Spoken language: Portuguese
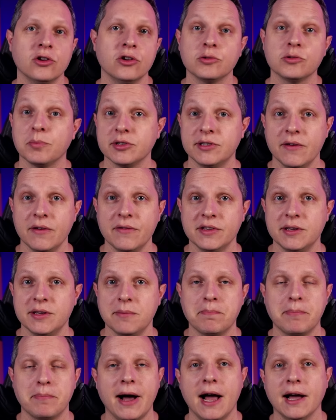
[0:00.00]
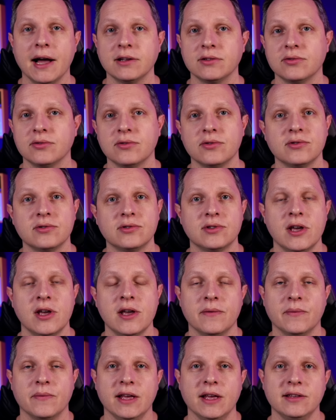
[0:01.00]
os possíveis impactos,
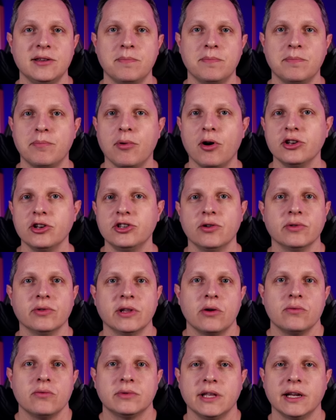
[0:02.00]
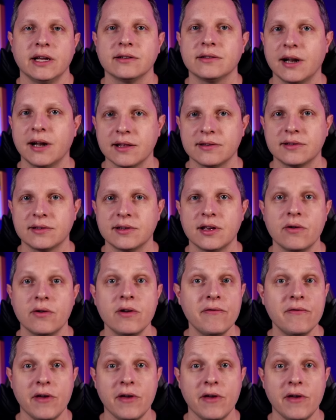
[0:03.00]
né, se pode ou não ter tração,
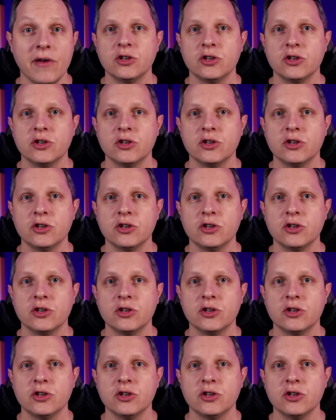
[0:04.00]
enfim,